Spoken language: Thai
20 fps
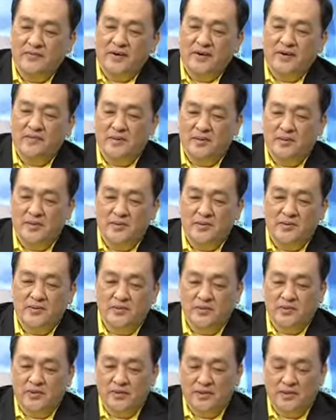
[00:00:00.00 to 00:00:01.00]
ฟ้าความเร็ว
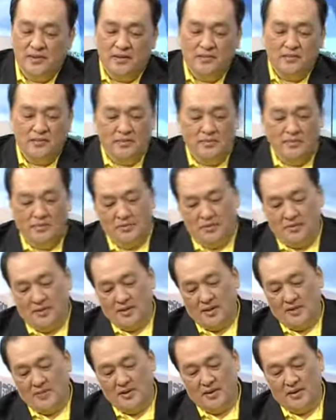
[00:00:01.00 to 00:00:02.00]
สูงก็ดี
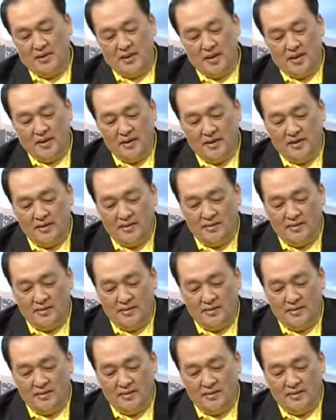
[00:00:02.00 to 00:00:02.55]
ถ้าประเทศไทย